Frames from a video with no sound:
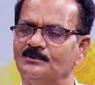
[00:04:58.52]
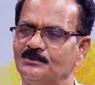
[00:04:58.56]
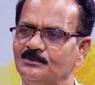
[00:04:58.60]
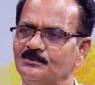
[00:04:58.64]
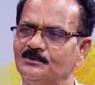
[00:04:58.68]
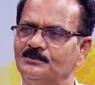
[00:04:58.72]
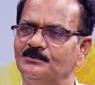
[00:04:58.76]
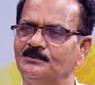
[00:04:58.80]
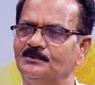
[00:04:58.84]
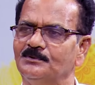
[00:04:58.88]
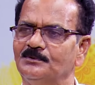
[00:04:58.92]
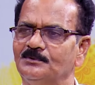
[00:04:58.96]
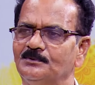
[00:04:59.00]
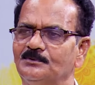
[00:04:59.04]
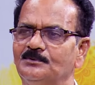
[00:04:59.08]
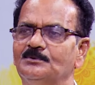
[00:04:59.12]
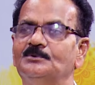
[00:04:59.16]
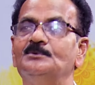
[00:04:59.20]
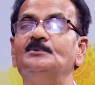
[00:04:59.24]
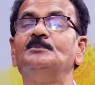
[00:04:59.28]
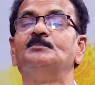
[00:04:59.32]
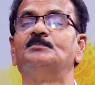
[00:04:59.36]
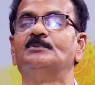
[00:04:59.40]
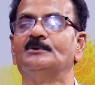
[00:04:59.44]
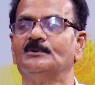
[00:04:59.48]
నువ్వు
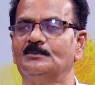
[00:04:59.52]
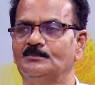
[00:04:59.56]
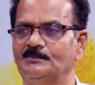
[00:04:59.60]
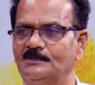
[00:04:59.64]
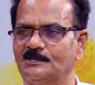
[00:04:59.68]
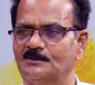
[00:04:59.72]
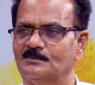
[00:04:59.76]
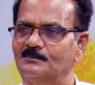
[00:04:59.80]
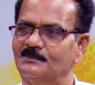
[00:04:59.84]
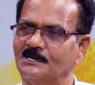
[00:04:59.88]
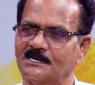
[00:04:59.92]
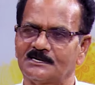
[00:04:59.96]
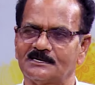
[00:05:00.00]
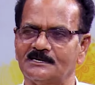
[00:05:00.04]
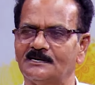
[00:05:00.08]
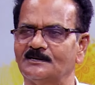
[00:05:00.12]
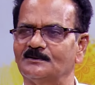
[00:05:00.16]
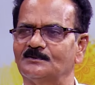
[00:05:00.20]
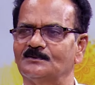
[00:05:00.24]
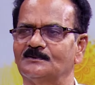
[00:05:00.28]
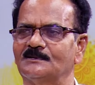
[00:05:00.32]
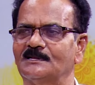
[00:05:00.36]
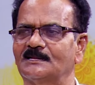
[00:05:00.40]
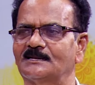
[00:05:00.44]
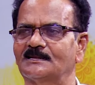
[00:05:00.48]
ఇప్పుడు మీరు
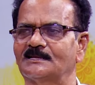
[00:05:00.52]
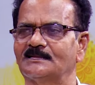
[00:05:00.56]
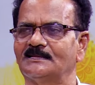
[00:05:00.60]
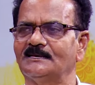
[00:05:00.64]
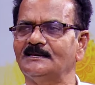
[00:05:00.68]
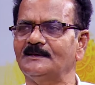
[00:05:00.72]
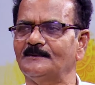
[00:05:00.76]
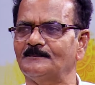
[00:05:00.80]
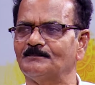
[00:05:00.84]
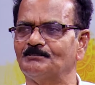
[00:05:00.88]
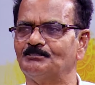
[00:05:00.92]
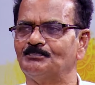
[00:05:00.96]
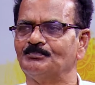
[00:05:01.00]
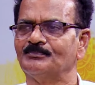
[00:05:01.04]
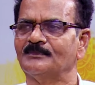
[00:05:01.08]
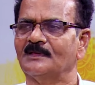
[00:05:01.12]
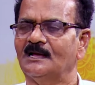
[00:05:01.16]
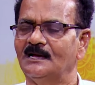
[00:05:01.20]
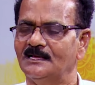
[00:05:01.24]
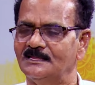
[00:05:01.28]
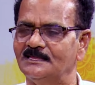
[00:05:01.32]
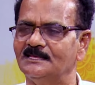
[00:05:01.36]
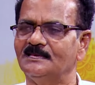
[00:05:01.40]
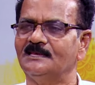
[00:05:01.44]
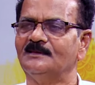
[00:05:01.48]
మాట్లాడుకున్నారు కదా
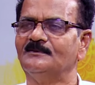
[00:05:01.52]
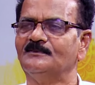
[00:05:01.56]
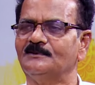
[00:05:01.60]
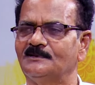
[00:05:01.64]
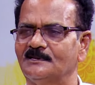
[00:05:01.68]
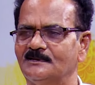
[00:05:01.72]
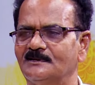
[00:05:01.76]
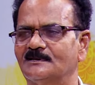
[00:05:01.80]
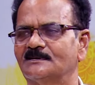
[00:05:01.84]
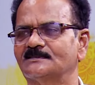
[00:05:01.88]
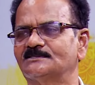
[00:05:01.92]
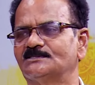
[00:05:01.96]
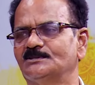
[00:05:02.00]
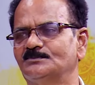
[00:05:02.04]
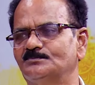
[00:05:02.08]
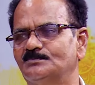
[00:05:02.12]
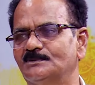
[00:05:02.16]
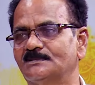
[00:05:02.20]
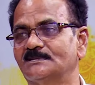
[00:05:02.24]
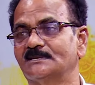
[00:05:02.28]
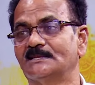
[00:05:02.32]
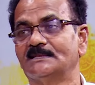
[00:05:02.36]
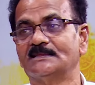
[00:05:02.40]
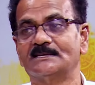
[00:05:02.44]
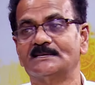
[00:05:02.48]
అది ఏమిటి నాకు చెప్పండి